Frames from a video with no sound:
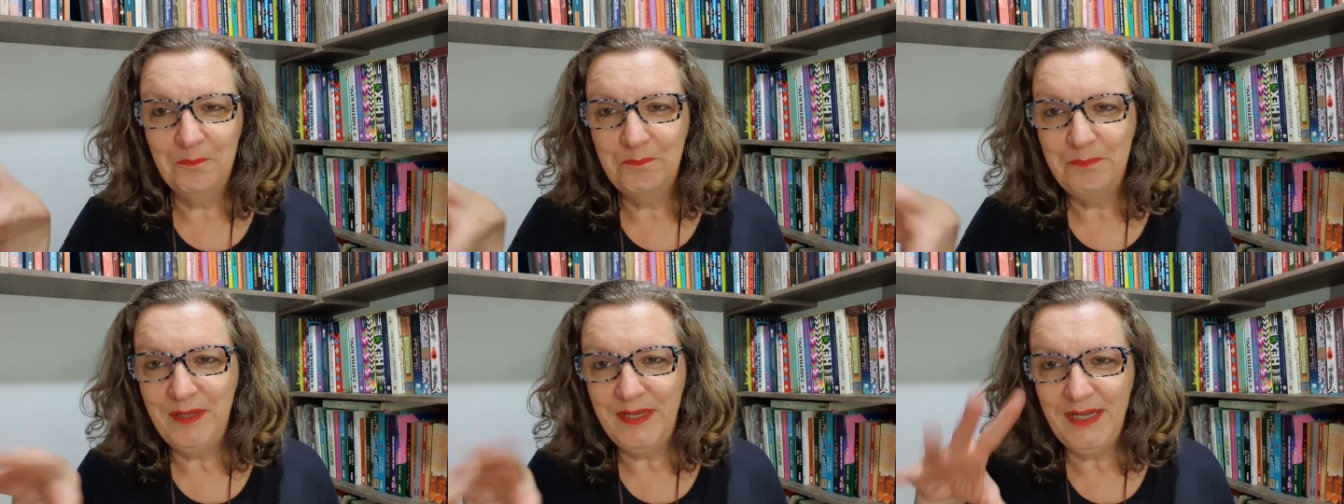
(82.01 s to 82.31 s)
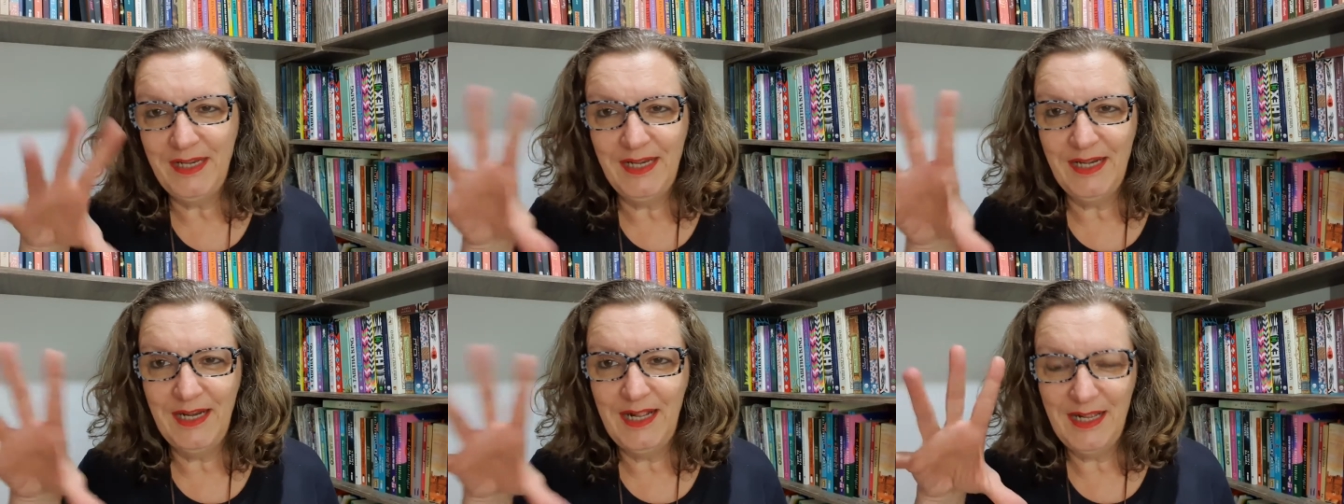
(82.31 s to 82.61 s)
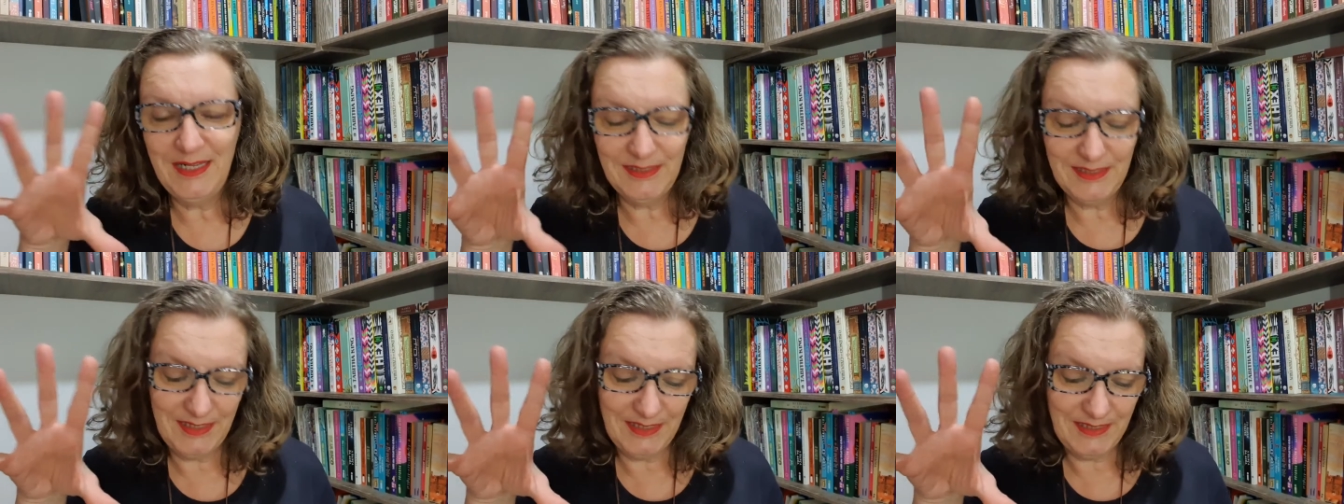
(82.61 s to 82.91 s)

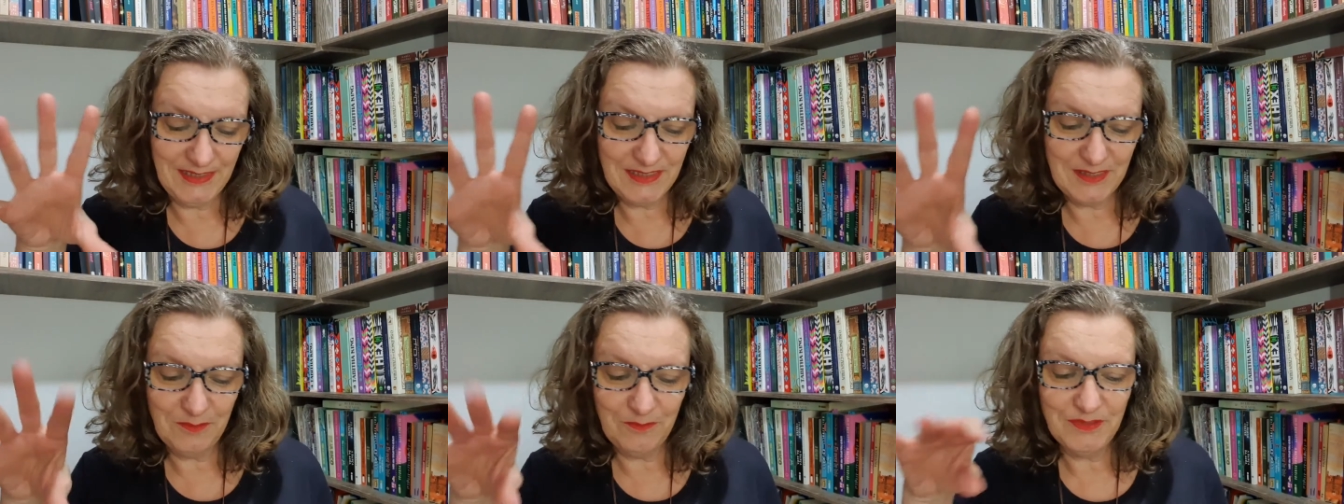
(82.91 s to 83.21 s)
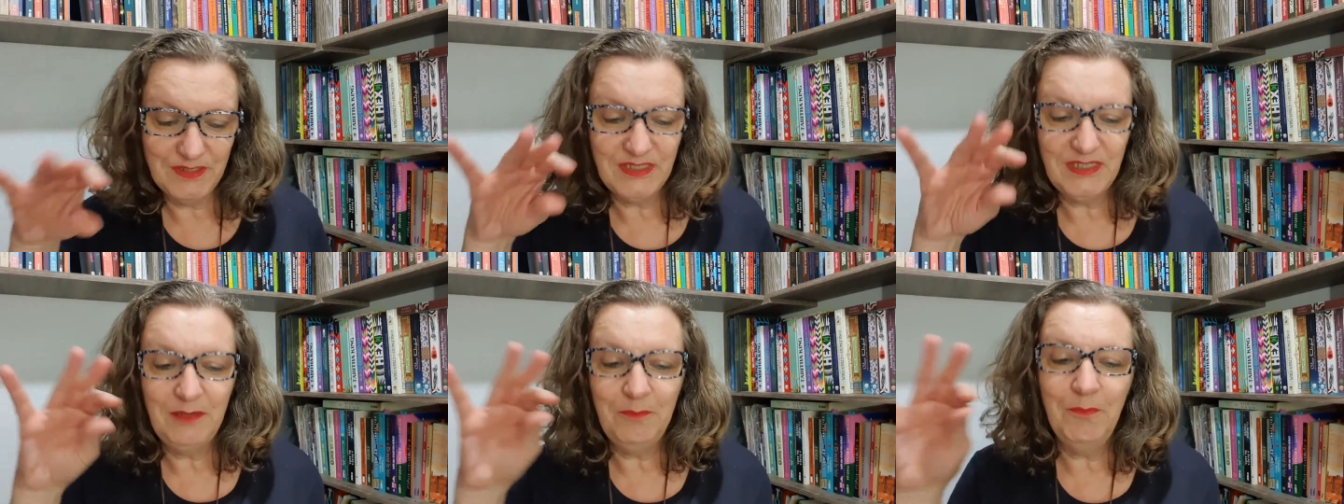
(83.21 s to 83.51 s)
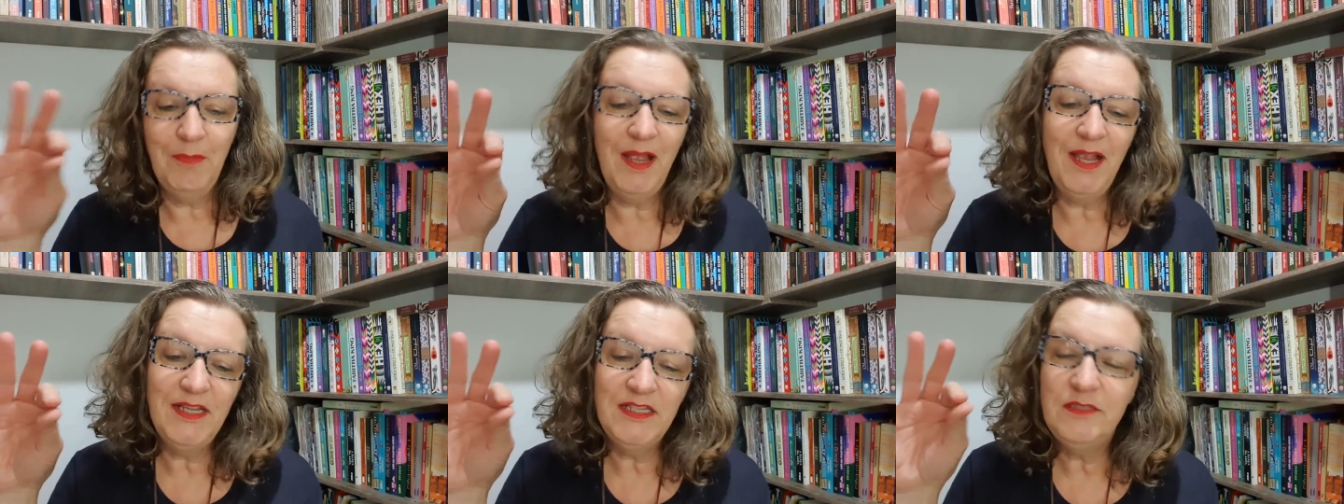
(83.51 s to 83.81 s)
peneirada aí são as que
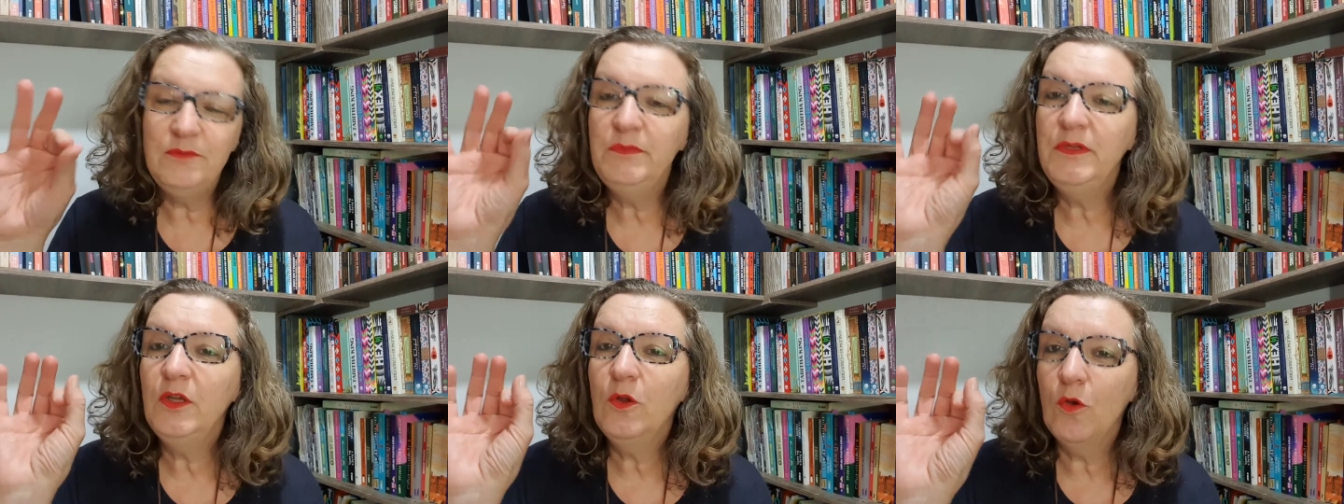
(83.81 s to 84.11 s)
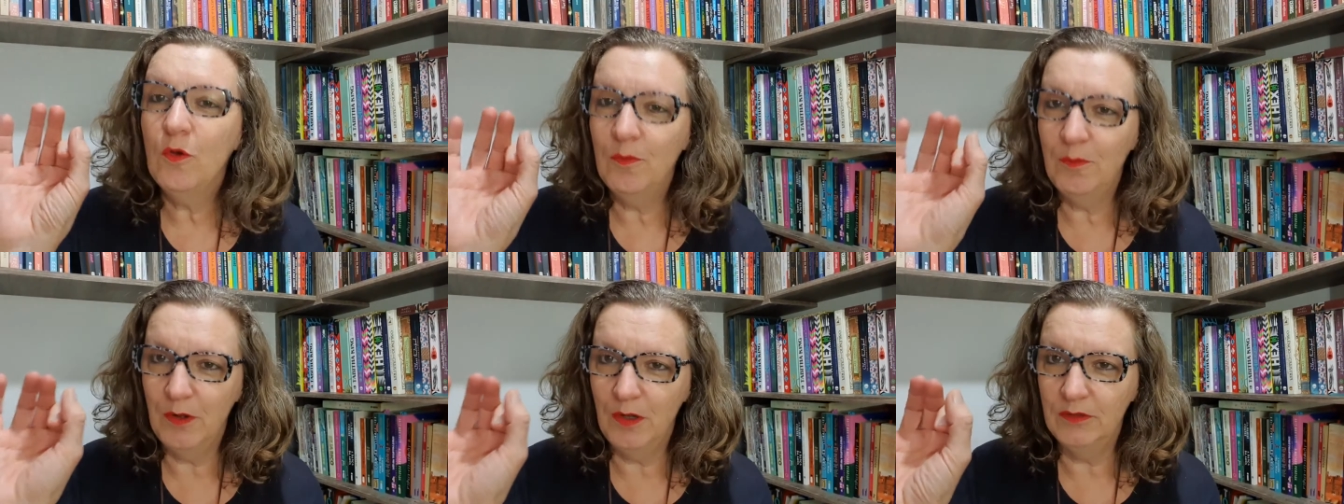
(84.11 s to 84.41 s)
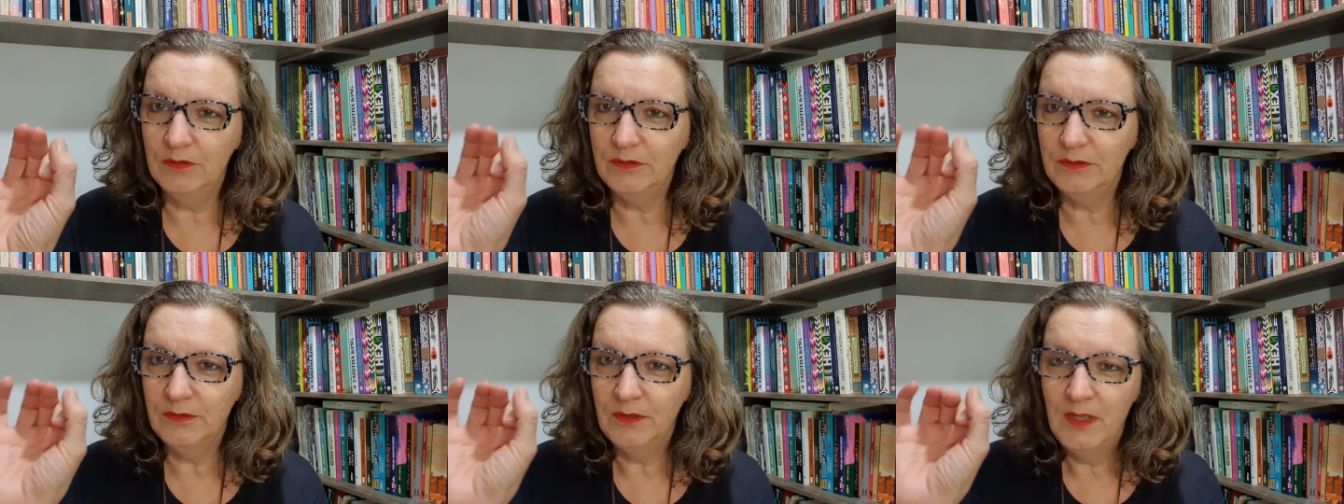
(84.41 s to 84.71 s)
mais me
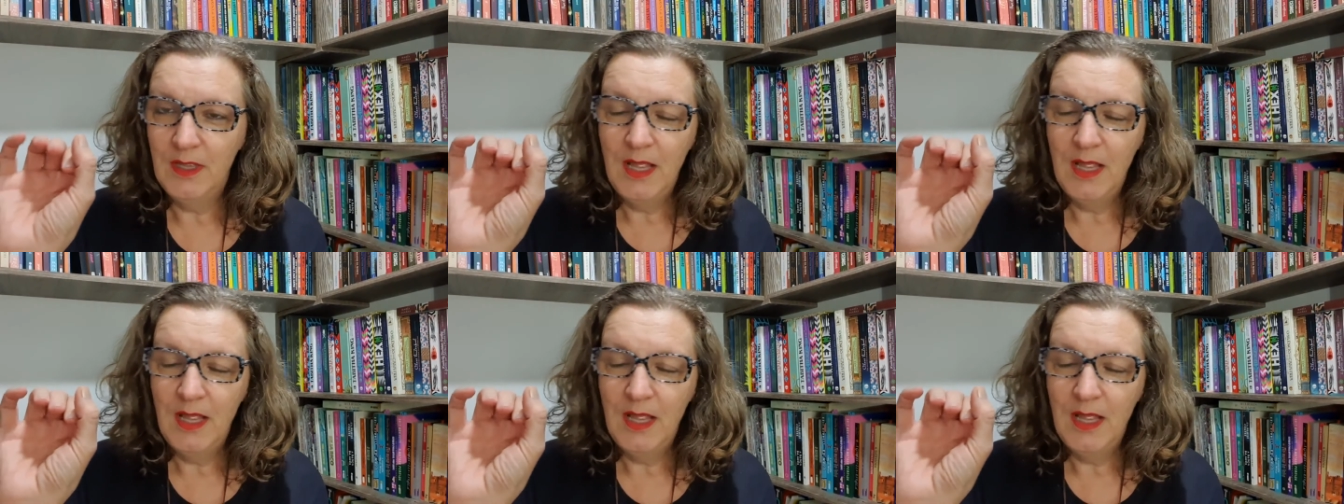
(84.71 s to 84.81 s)
incomodam.